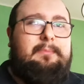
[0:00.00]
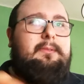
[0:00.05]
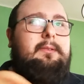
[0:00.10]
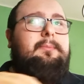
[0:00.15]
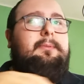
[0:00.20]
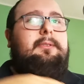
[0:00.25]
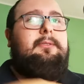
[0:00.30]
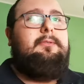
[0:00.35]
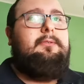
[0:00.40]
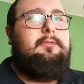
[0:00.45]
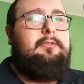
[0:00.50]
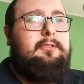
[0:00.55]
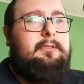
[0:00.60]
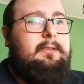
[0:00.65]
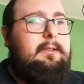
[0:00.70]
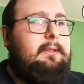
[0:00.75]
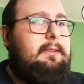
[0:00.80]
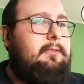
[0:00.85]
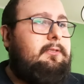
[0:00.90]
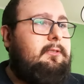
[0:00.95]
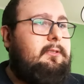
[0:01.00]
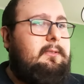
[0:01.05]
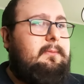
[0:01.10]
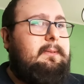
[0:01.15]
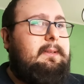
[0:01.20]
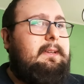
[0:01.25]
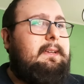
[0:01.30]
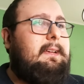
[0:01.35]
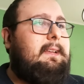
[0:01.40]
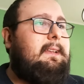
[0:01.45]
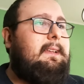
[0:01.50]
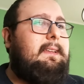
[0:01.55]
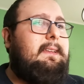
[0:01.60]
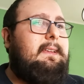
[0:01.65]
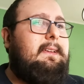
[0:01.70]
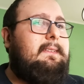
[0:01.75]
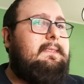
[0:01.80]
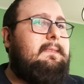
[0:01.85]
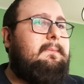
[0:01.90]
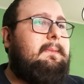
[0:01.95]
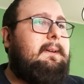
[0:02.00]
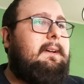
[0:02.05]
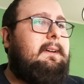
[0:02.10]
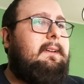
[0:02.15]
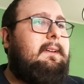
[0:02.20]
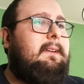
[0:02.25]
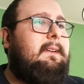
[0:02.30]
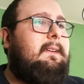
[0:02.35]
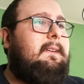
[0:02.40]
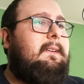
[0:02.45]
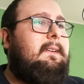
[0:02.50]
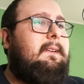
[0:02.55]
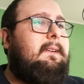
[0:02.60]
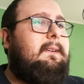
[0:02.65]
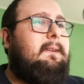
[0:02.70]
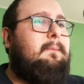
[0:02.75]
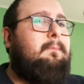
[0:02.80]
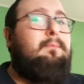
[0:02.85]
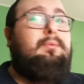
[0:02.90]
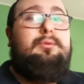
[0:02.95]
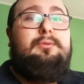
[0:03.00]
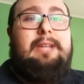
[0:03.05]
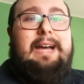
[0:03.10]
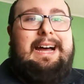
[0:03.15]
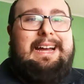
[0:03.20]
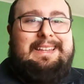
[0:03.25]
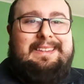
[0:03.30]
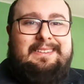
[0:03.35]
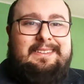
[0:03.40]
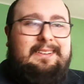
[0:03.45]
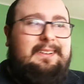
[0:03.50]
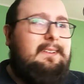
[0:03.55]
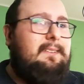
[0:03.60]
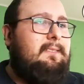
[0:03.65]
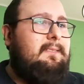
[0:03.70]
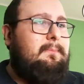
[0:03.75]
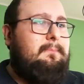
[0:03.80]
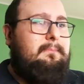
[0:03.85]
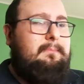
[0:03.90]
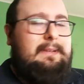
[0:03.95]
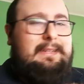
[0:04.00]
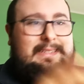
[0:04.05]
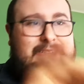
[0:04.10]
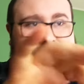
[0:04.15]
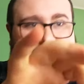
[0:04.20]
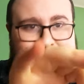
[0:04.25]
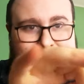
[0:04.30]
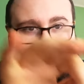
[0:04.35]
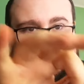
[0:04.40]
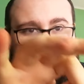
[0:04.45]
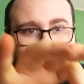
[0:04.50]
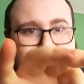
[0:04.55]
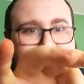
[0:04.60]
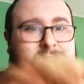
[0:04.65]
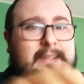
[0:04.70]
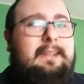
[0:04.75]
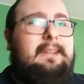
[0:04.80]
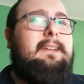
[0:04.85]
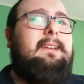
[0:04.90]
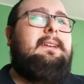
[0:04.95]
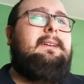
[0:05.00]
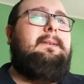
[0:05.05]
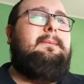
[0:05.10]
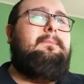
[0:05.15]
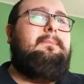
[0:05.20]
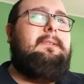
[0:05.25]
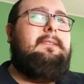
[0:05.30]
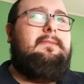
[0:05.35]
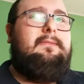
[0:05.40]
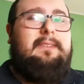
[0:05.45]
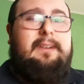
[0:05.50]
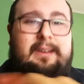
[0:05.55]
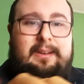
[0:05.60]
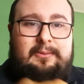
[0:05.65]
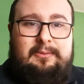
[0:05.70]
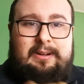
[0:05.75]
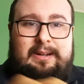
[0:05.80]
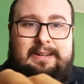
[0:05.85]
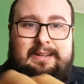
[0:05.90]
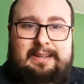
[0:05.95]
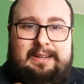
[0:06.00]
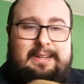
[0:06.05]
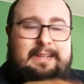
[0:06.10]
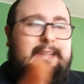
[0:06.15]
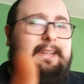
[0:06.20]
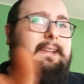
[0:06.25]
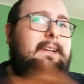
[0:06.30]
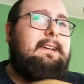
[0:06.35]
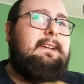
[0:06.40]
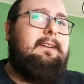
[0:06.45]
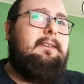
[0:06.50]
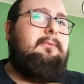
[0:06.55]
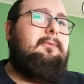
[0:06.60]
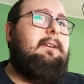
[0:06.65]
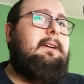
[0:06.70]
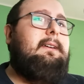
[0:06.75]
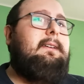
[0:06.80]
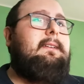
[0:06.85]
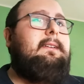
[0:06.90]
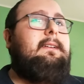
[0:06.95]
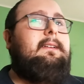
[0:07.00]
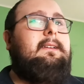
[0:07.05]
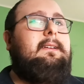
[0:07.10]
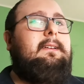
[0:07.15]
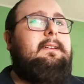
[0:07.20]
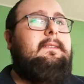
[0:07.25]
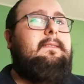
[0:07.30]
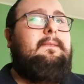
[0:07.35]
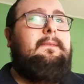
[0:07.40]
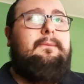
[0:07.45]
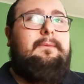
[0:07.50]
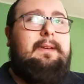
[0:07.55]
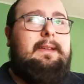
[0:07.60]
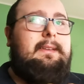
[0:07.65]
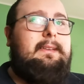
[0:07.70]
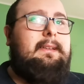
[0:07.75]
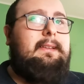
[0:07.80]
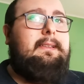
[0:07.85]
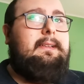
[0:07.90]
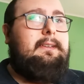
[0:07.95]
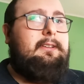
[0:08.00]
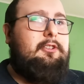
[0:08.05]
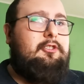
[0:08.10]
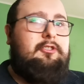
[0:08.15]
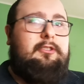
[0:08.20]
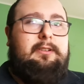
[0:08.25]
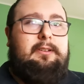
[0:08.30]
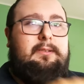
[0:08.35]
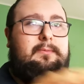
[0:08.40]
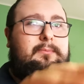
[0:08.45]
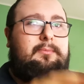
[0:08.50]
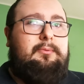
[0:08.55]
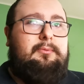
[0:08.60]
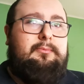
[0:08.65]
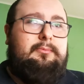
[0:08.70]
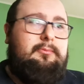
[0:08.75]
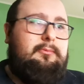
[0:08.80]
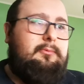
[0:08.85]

proprio in considerazione perché è l'ennesima butad messa lì per fare qualche click e qualche vendita di giornale in più.